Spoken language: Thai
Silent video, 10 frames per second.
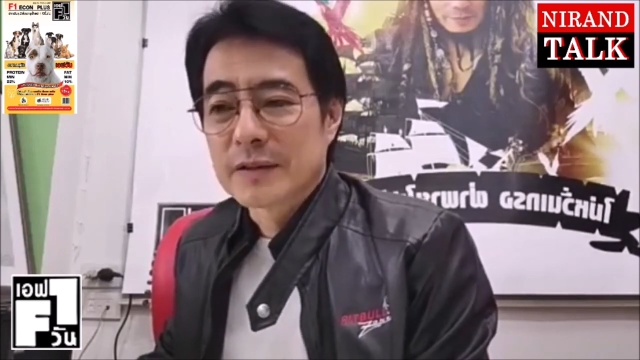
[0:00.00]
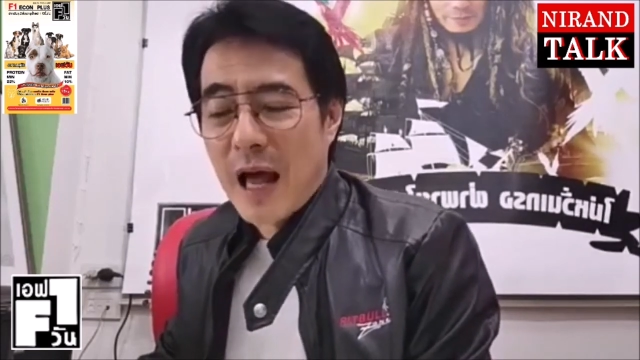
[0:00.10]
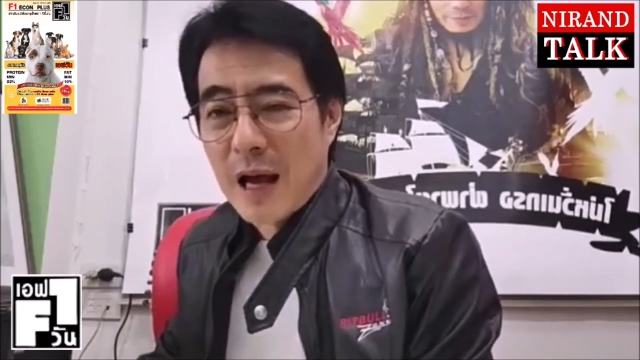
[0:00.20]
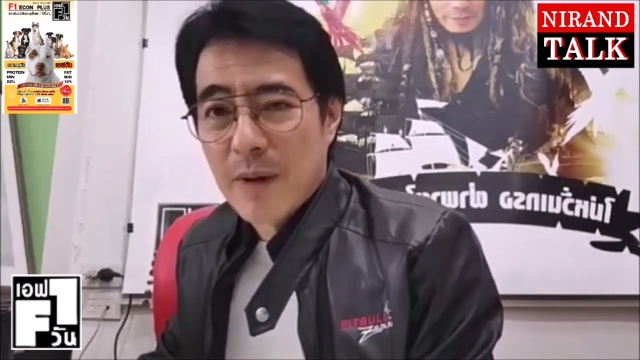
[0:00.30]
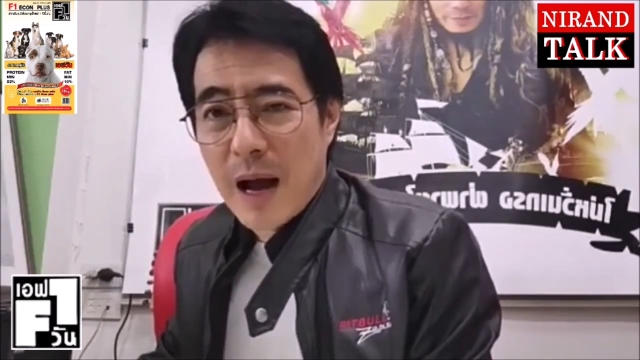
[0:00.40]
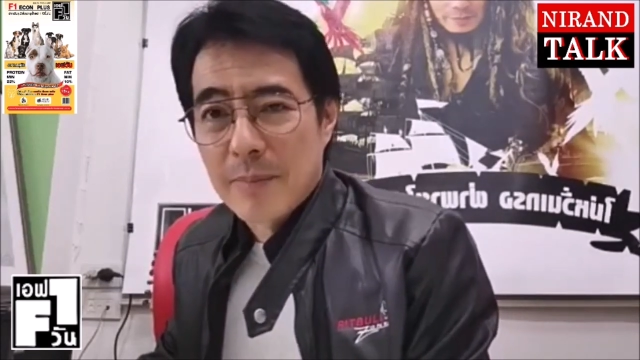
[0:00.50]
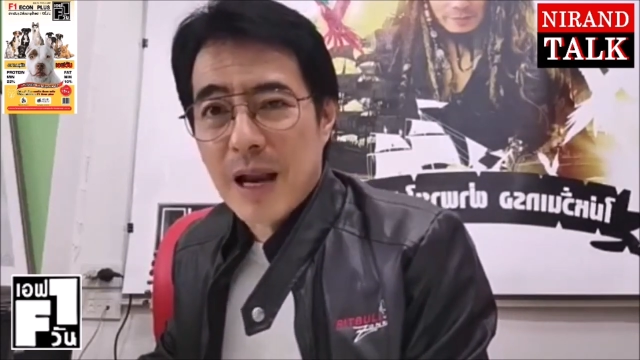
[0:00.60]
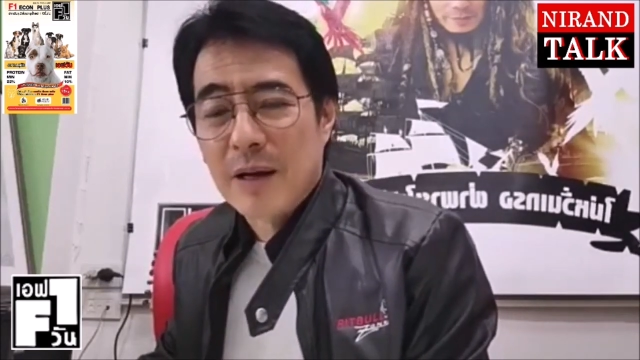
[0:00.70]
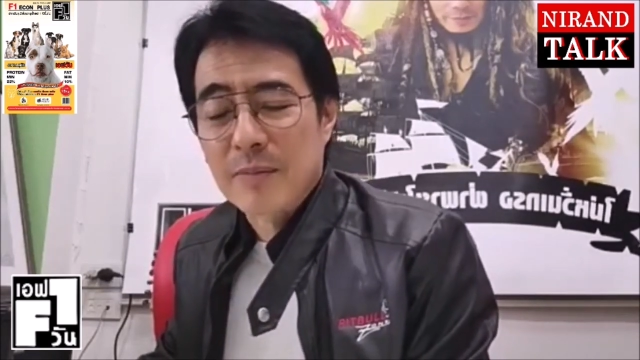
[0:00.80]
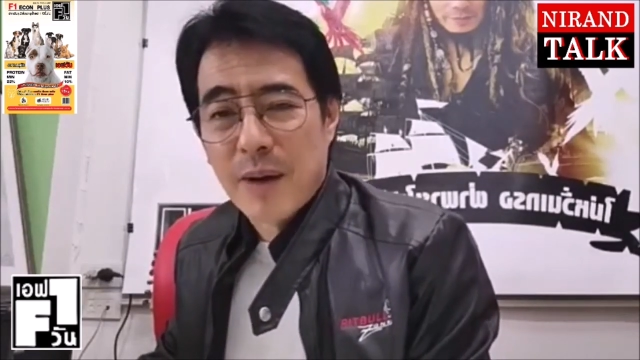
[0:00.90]
สร้างภาพ
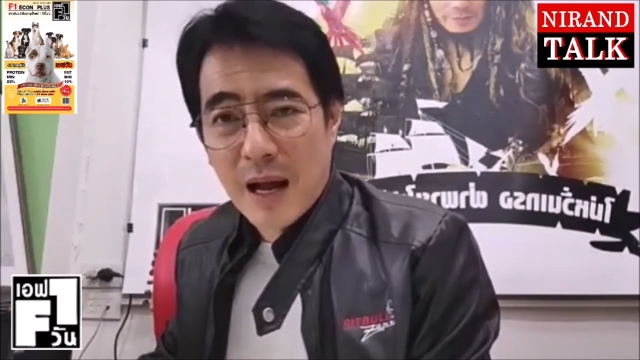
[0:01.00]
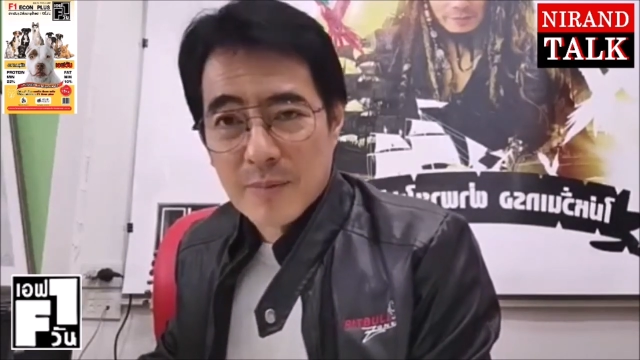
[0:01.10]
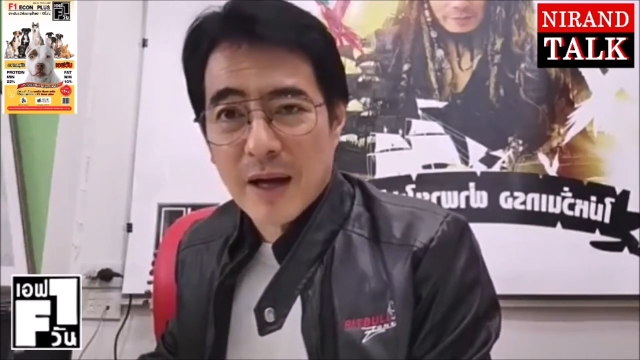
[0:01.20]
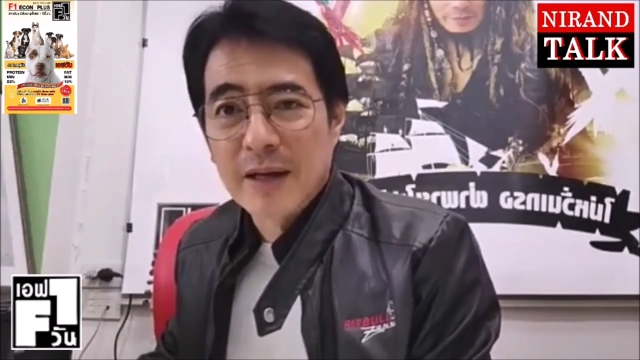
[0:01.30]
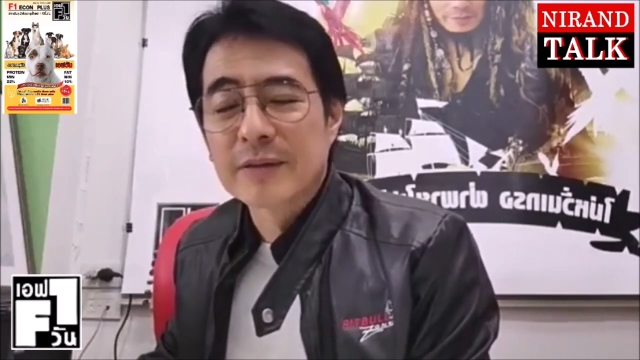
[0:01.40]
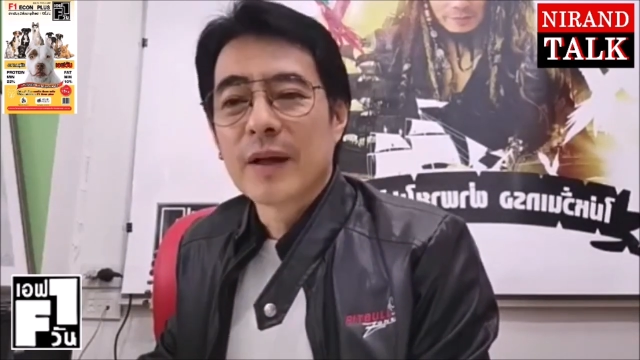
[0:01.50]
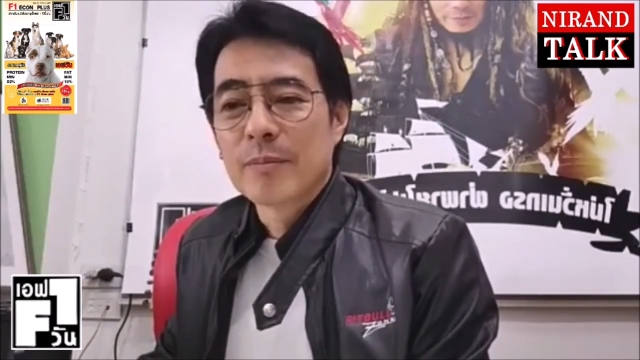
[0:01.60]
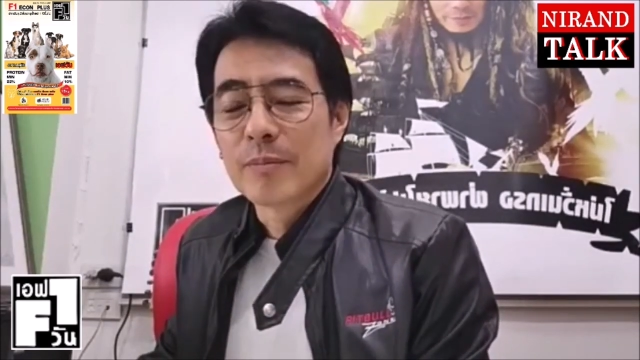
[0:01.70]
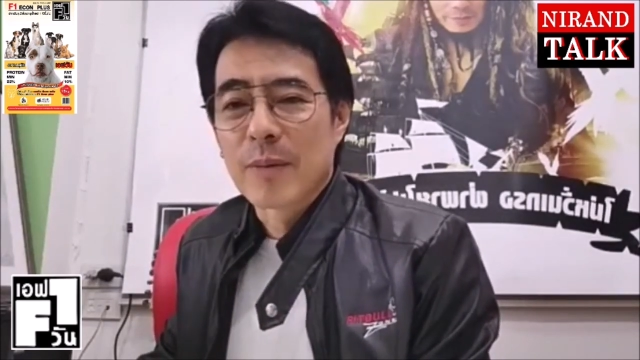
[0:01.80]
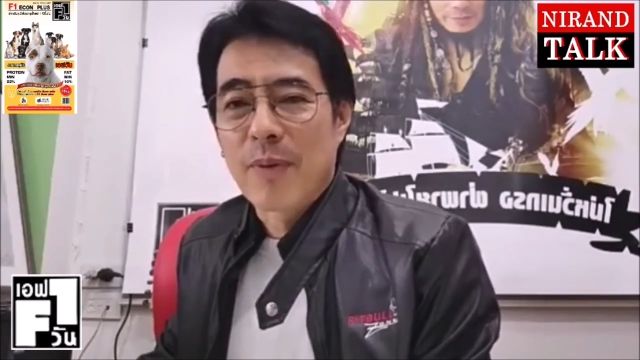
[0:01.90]
ลักษณ์พรรคใหม่
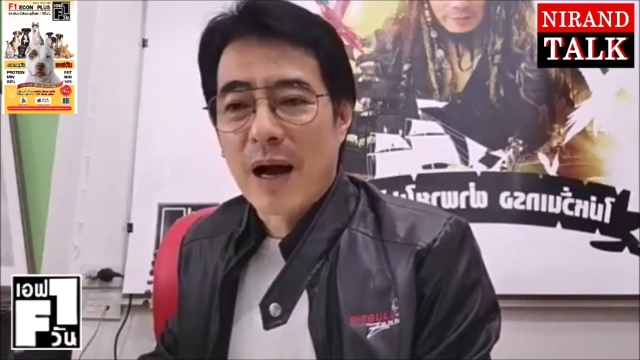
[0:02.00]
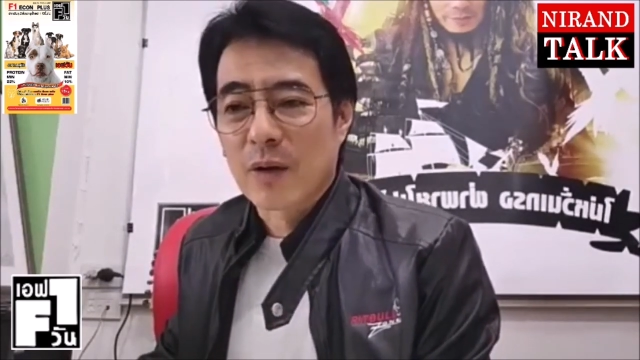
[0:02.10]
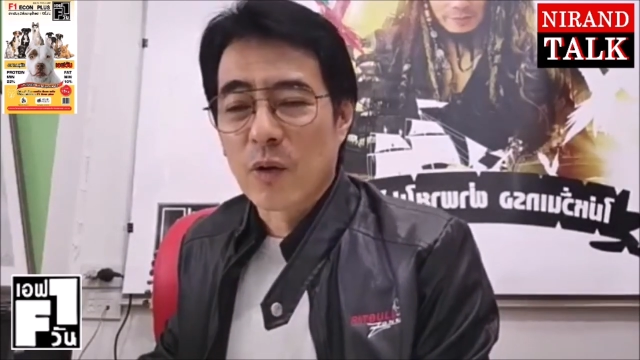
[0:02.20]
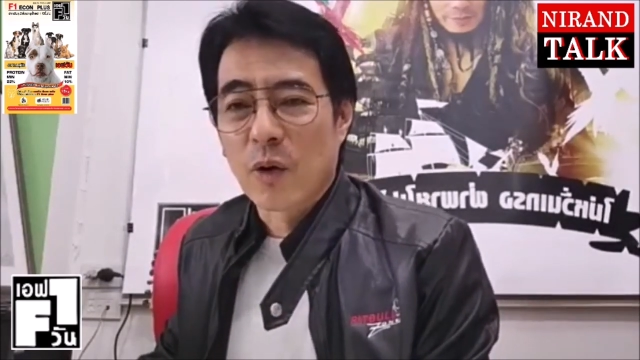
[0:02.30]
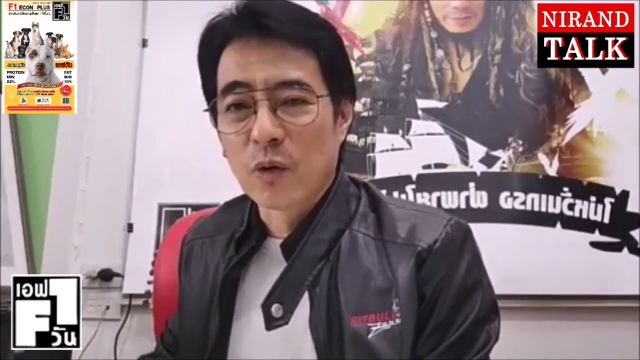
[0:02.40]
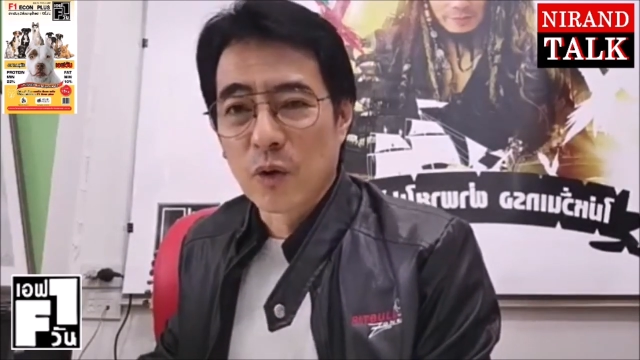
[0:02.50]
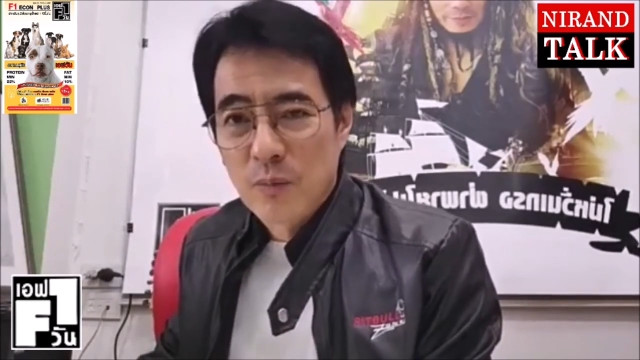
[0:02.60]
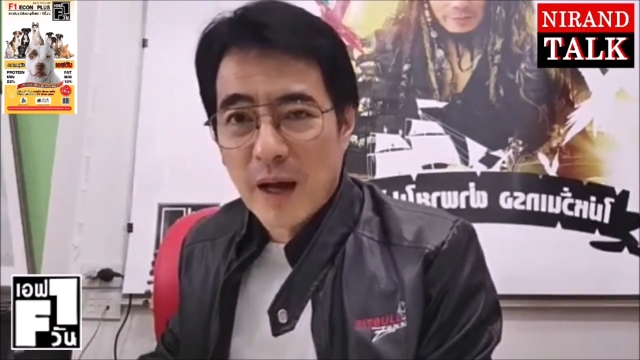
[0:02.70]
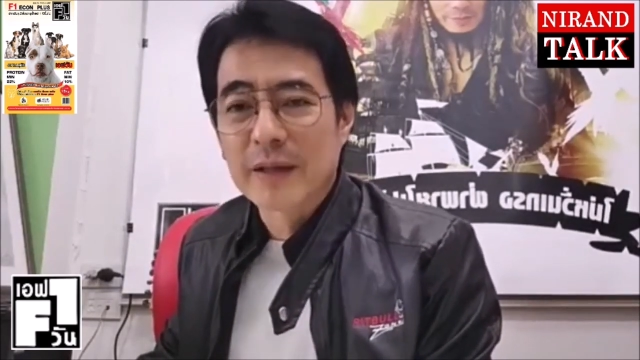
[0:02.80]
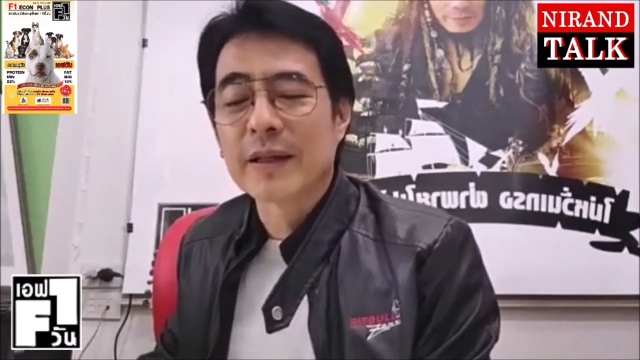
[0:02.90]
เป็นพรรคของคนรุ่น
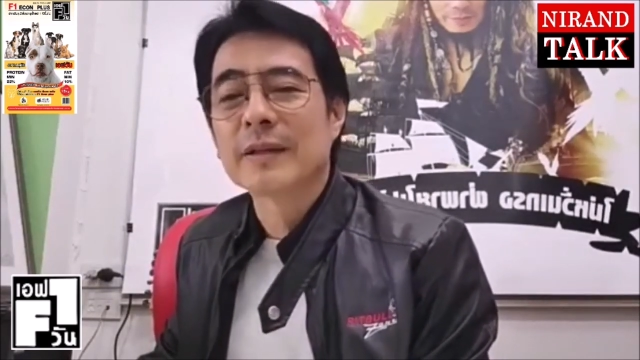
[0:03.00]
ใหม่จ